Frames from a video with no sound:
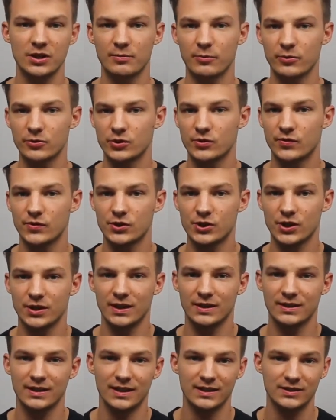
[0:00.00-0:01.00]
bądź
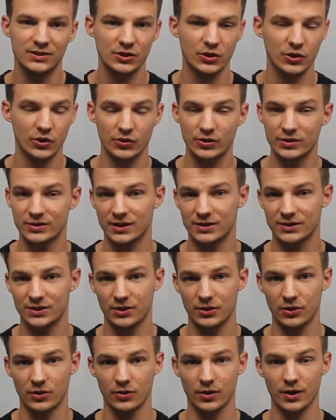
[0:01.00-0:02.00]
ćwiczenia na
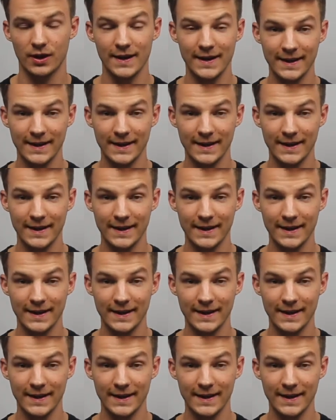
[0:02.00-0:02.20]
synchronizację rąk.